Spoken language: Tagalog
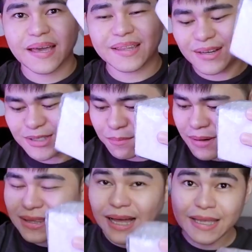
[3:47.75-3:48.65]
Ito,
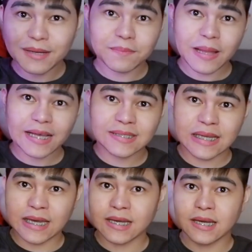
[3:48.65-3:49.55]
sobrang laki ng
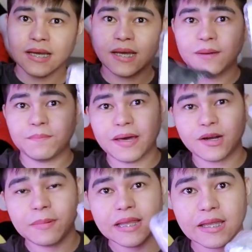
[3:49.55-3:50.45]
plastic,
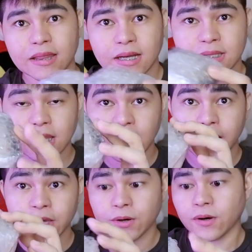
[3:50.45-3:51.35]
pero maliit lang
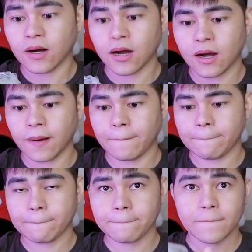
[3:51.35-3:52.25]
talaga yung, um,
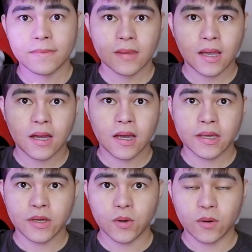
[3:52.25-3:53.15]

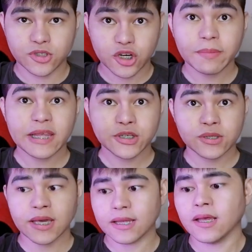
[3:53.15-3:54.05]
yung
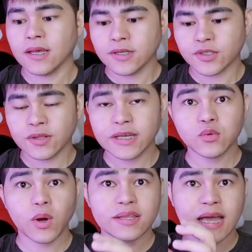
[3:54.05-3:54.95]
germination kit. So,
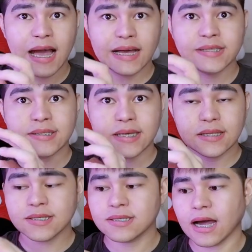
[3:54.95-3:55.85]
this one has
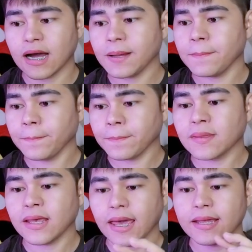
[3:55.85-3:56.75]
seeds na,
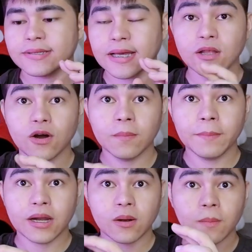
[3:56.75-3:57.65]
and sa loob,
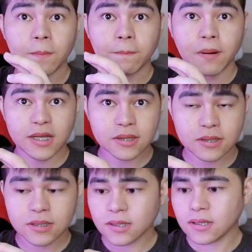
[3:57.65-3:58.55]
merong pot,
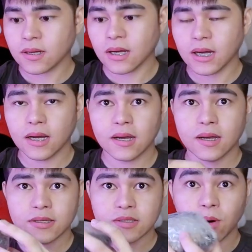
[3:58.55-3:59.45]

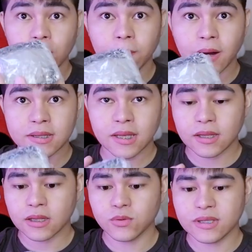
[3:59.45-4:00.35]
small pot
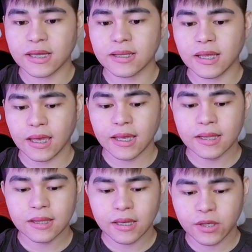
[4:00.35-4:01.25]
included,
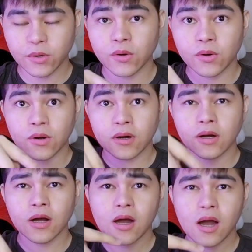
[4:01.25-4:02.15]
and
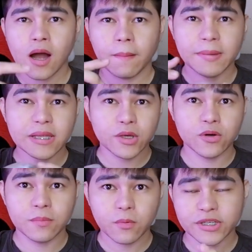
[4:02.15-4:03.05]
yung
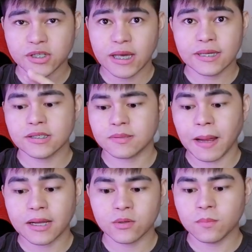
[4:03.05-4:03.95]
medium, which is
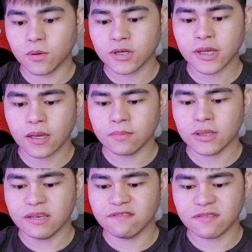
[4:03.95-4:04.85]
sphagnum moss, I
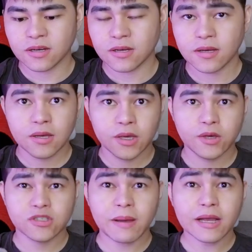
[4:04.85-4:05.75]
believe.
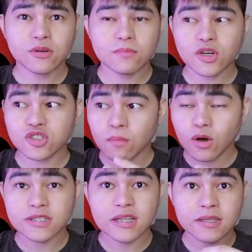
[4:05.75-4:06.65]
Yung sphagnum moss,
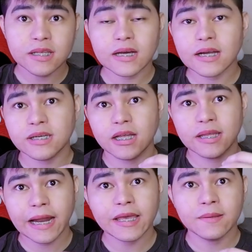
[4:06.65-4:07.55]
moss lang talaga siya,
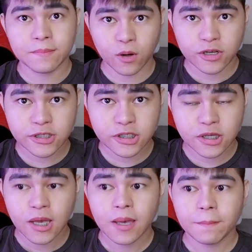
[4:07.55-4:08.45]
dried
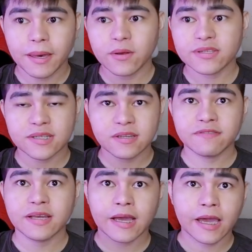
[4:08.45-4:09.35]
moss, pero it's a
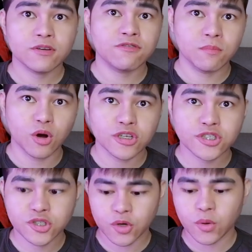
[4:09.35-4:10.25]
different kind of moss.
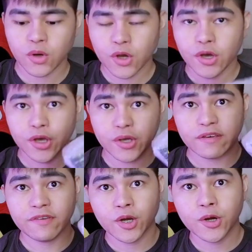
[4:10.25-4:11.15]
So, yun,
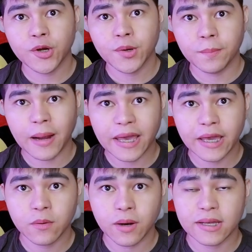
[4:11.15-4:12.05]
if you're
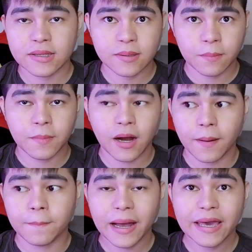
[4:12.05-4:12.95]
buying one,
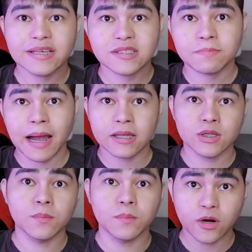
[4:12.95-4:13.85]
um, buy
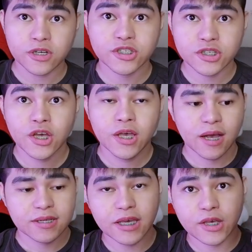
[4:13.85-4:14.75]
sphagnum moss.
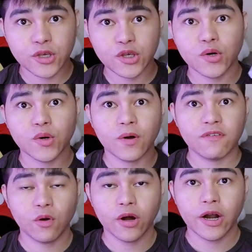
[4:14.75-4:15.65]
Kasi yun yung
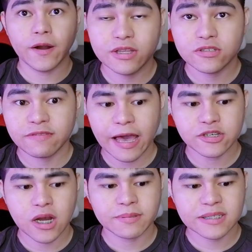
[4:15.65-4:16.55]
for Venus fly
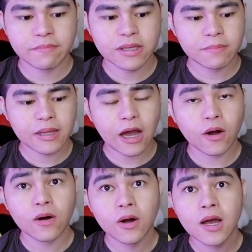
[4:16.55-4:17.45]
shops. Kasi may nabili
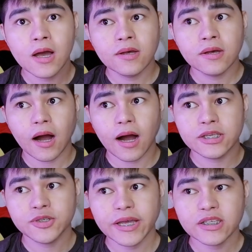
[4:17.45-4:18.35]
akong uh, ah,
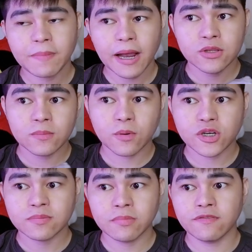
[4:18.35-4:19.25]
dried sphagnum
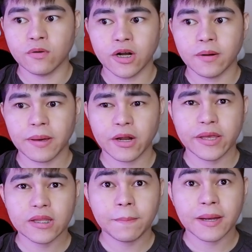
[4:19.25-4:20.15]
moss before pero
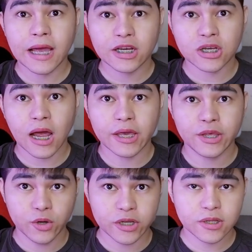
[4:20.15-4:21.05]
hindi pala siya
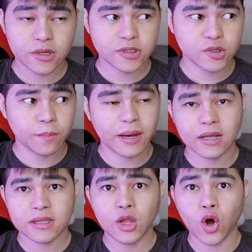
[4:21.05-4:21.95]
yon So
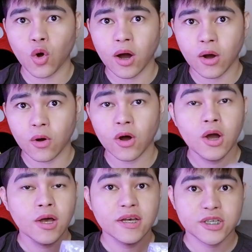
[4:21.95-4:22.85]
parang naloko ako
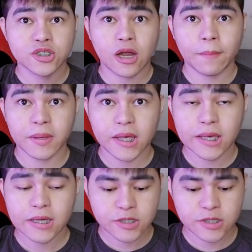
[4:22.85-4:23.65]
sa Shopee.